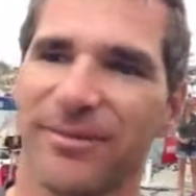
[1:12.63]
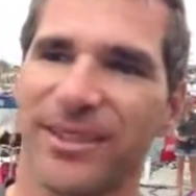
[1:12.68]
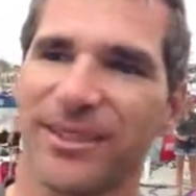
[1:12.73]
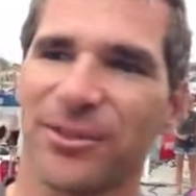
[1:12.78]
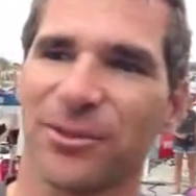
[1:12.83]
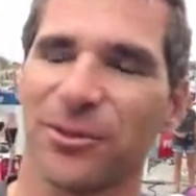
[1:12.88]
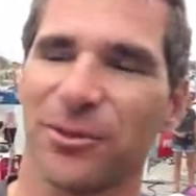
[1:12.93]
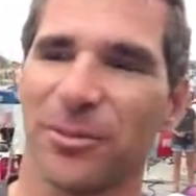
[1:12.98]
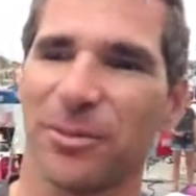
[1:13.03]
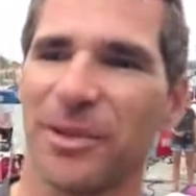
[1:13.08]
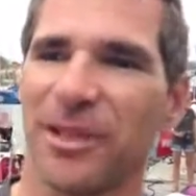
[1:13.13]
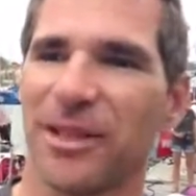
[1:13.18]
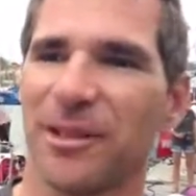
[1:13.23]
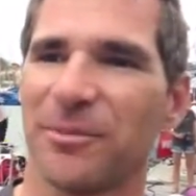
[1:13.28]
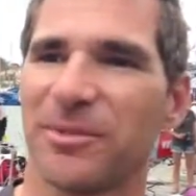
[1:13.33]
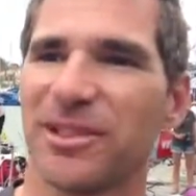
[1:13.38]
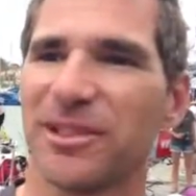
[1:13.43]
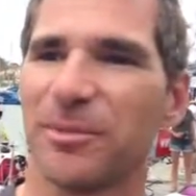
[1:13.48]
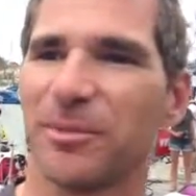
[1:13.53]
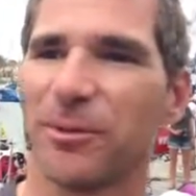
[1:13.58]
surpris
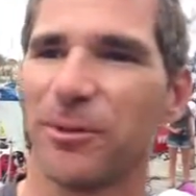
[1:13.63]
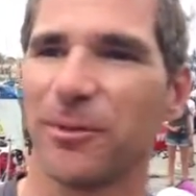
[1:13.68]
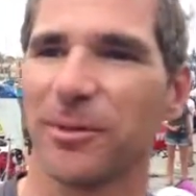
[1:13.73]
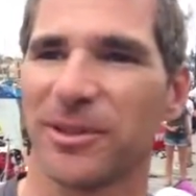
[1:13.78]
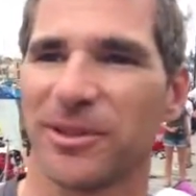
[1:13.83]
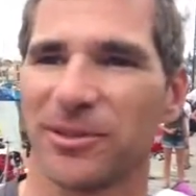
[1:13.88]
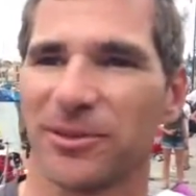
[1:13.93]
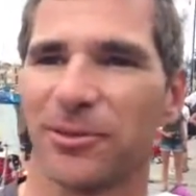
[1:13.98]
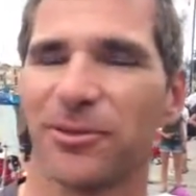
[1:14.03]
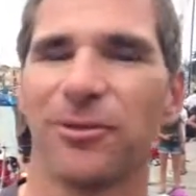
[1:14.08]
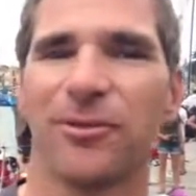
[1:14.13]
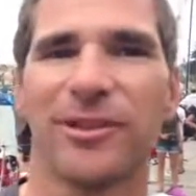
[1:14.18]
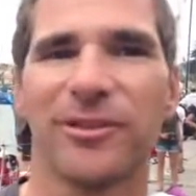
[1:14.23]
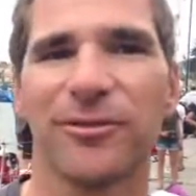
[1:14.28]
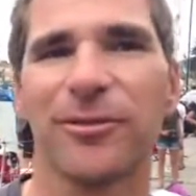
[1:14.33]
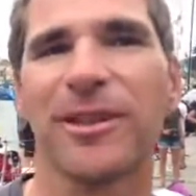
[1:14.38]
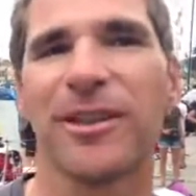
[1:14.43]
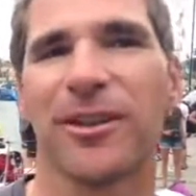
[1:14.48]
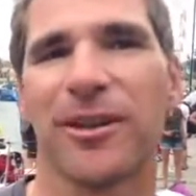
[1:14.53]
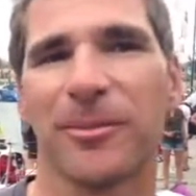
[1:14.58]
un petit peu parce que le
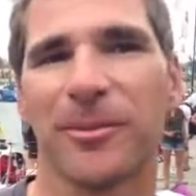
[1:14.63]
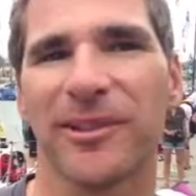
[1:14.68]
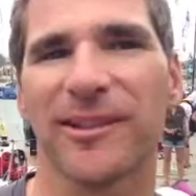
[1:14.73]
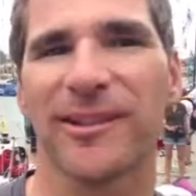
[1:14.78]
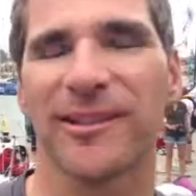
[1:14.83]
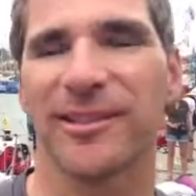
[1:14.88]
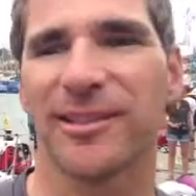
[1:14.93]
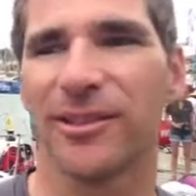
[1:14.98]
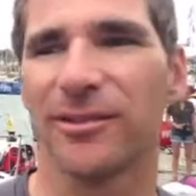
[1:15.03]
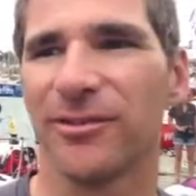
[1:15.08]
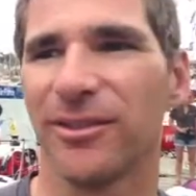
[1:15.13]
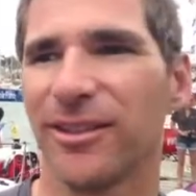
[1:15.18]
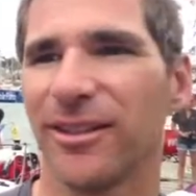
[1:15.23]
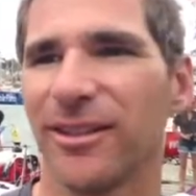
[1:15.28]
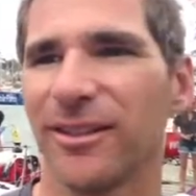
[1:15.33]
niveau est quand même très élevé.